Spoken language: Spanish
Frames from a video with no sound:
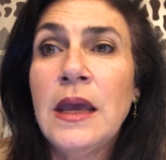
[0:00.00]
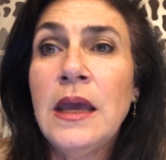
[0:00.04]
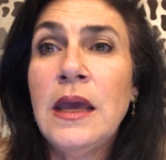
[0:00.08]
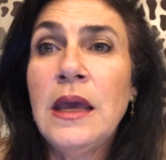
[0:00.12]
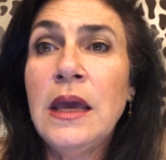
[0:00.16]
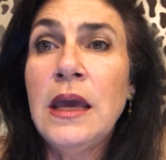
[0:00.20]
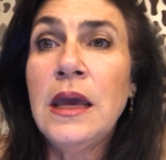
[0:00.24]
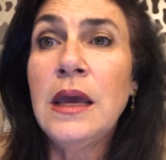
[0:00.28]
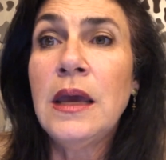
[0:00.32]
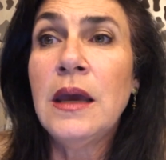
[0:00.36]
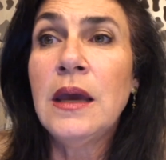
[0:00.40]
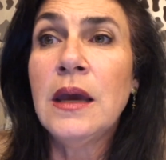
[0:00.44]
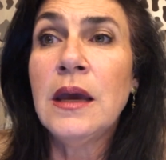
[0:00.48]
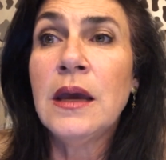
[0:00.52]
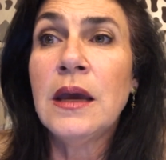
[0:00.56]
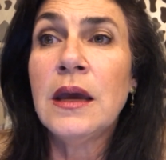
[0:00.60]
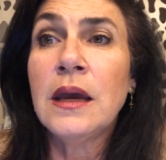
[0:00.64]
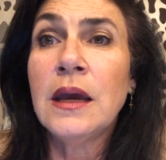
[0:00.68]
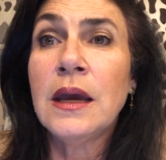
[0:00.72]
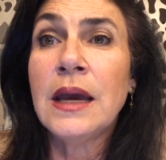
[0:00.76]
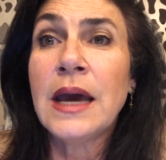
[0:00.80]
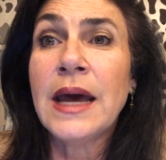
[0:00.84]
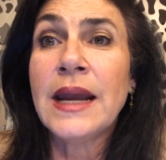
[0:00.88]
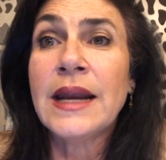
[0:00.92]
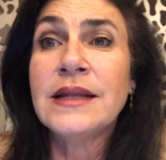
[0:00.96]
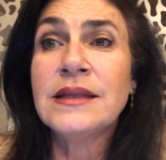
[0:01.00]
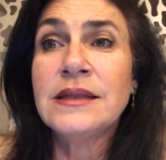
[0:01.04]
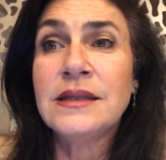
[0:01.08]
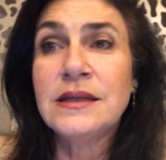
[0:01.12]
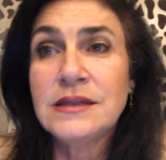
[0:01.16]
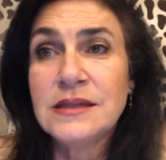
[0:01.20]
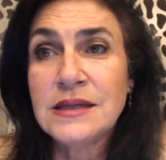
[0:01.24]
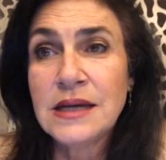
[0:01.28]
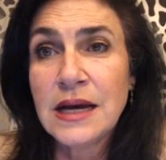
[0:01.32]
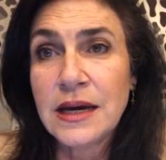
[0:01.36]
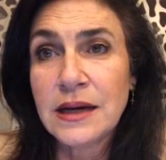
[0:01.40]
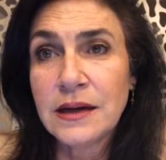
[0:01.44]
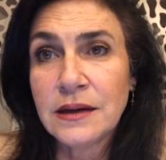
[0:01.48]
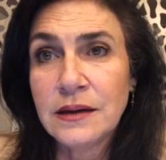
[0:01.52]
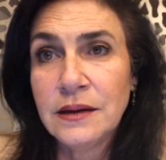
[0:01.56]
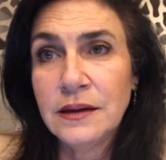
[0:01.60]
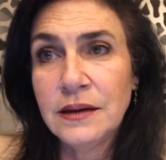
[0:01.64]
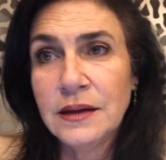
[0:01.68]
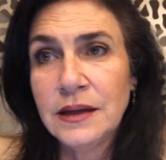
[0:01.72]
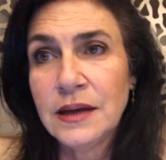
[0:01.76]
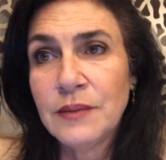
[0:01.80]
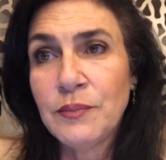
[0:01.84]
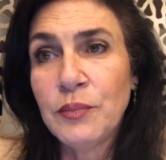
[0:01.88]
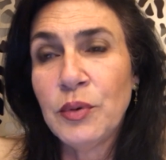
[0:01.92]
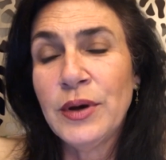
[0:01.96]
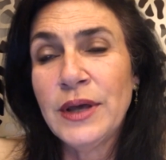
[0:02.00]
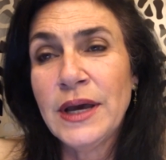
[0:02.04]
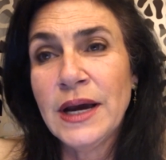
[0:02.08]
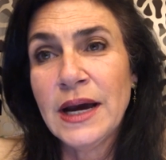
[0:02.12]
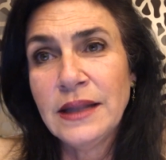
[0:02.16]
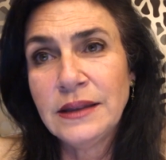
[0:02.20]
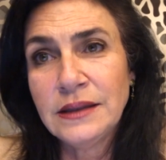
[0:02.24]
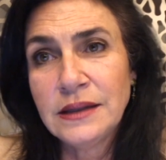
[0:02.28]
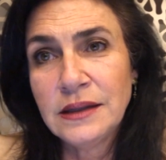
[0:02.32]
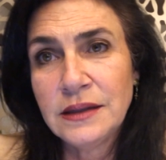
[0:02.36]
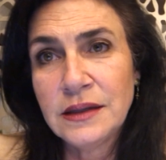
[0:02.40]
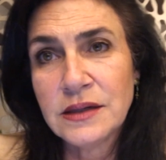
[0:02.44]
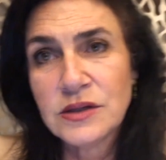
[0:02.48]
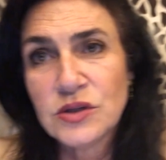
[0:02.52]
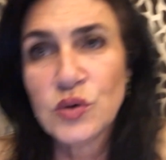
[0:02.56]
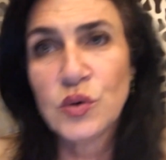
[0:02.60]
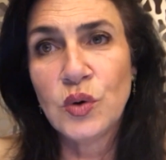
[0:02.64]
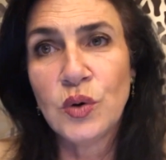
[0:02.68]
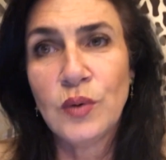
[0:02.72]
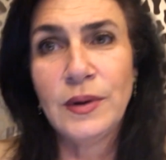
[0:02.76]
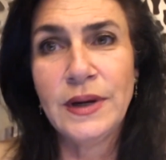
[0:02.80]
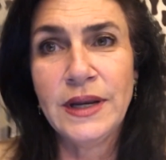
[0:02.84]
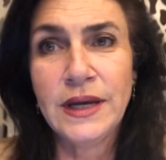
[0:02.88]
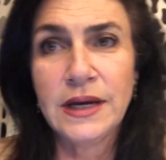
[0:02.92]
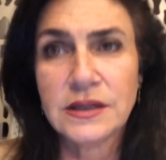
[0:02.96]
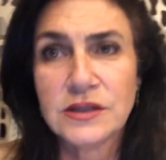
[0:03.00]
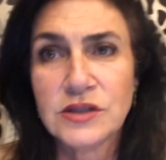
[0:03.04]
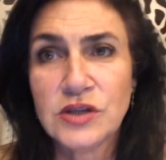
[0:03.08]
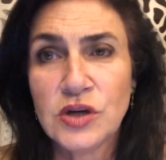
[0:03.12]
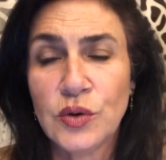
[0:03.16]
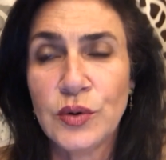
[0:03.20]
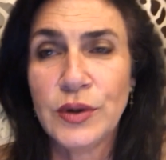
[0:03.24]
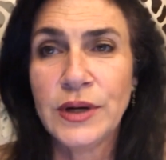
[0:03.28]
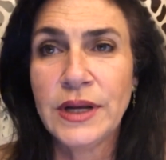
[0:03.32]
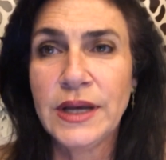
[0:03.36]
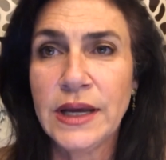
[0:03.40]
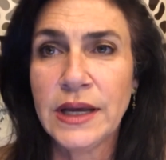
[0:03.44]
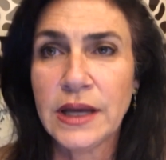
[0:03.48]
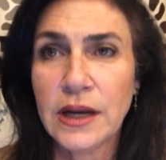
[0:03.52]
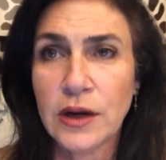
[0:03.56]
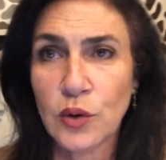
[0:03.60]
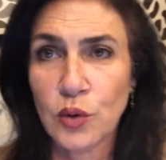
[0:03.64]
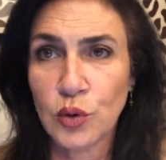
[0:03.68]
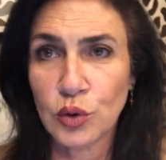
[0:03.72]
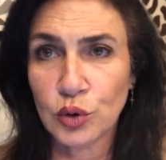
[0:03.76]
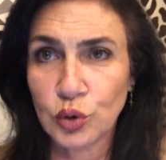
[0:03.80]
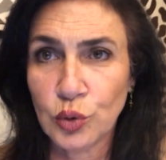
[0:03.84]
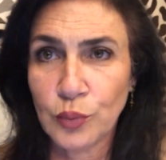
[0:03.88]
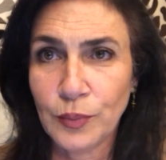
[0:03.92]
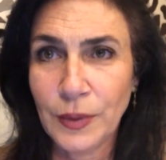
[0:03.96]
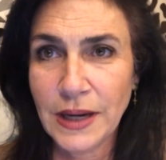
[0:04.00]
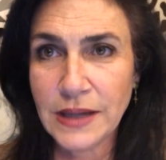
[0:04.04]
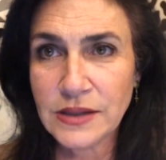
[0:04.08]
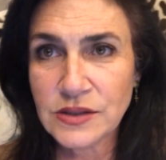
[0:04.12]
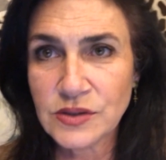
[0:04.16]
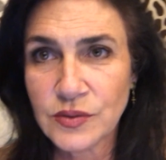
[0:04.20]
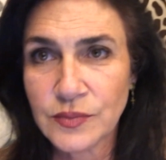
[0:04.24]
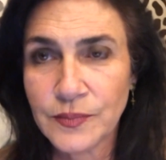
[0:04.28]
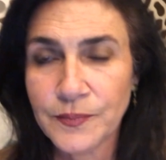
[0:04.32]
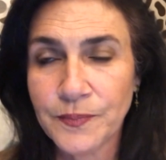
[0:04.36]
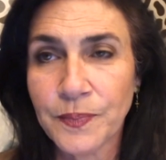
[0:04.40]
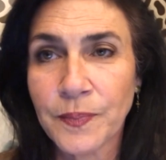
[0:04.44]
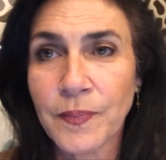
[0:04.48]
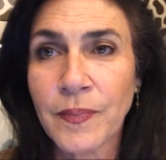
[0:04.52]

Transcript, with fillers: y eh, garantizar que puedan atender sus obligaciones en el corto plazo.